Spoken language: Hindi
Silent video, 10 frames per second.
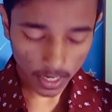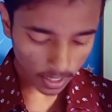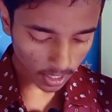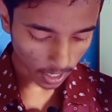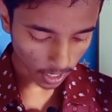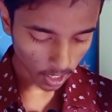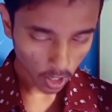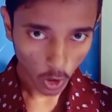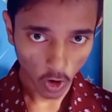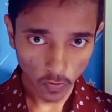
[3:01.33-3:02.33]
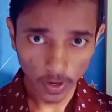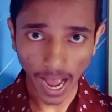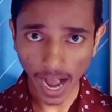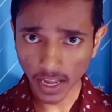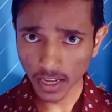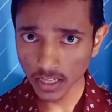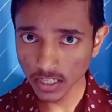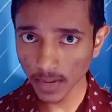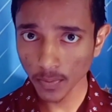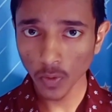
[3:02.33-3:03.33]
लेते हैं और फिर आगे के
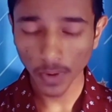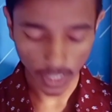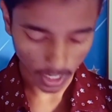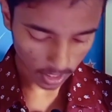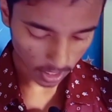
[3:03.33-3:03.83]
स्टेप को बताते